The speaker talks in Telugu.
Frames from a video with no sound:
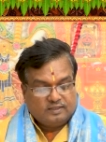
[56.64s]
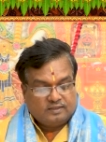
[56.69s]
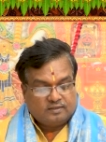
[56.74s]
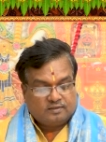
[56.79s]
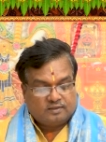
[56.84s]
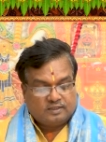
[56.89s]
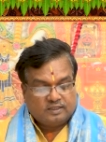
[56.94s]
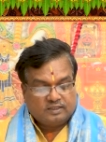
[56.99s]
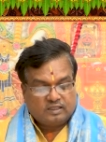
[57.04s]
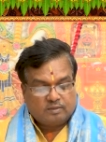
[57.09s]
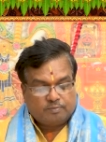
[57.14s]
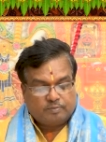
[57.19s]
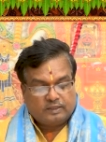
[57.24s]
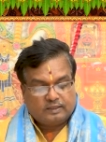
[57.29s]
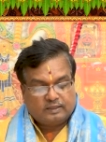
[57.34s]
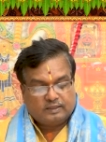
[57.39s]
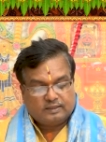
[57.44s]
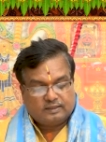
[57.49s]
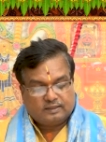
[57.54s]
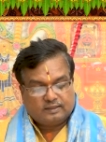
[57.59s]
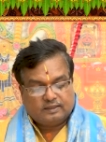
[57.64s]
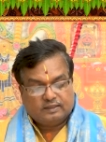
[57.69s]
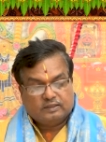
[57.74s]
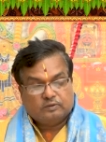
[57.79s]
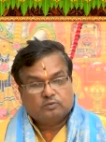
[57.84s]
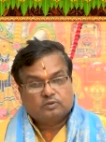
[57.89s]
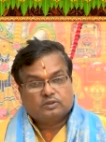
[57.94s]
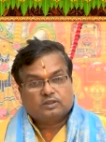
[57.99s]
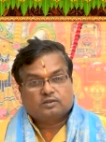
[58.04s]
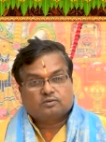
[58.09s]
స్థితప్రజ్ఞత కలిగి
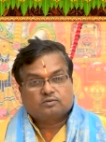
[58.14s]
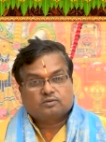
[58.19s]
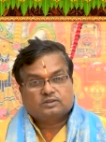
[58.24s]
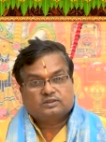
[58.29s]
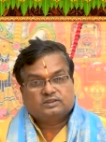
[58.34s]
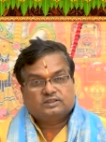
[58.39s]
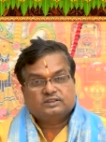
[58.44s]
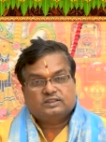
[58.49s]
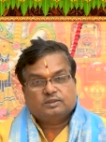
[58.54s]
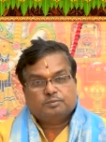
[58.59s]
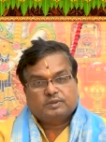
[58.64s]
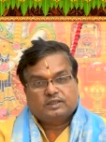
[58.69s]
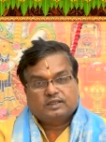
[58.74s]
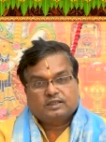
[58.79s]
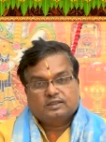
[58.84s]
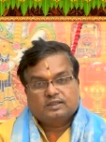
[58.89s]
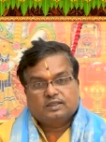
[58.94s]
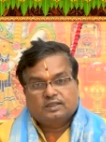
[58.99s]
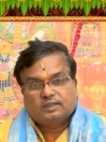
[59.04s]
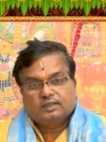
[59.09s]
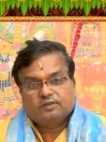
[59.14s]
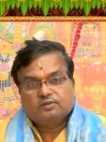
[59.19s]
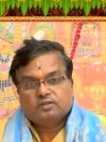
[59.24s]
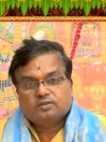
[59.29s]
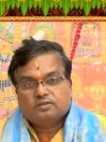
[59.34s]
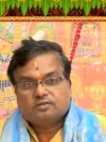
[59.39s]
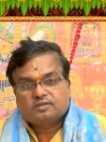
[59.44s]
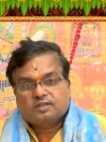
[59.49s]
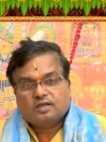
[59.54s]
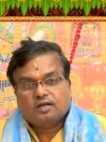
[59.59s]
ఉంటారు స్థితప్రజ్ఞత అంటే ఏమిటో
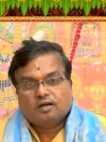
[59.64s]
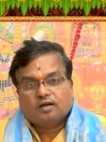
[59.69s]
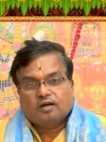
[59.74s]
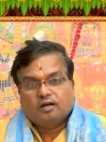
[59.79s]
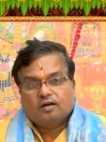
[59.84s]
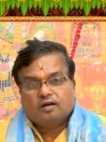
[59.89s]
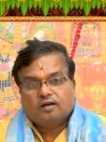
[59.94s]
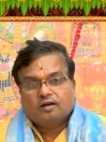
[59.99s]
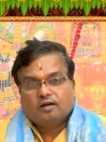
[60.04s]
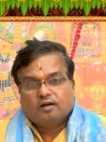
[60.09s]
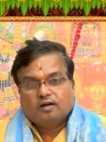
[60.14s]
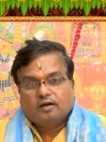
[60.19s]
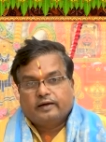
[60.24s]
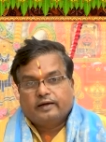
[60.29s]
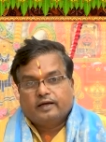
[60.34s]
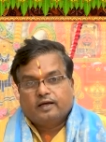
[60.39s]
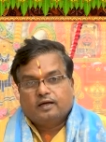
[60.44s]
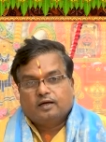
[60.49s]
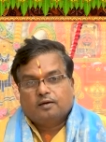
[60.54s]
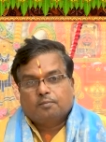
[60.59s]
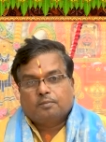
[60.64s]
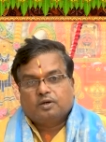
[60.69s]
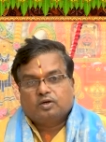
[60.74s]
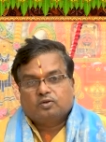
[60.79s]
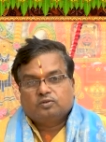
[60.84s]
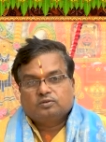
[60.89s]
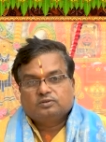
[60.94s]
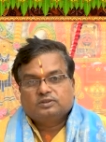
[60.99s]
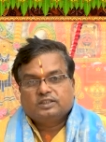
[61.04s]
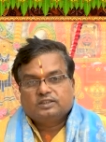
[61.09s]
తెలుసా
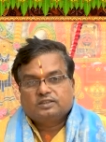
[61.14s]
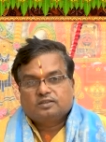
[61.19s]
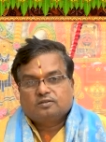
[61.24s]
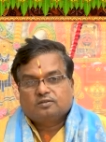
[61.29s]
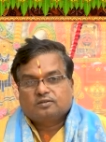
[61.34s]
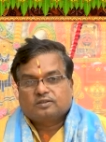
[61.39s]
భగవద్గీతలో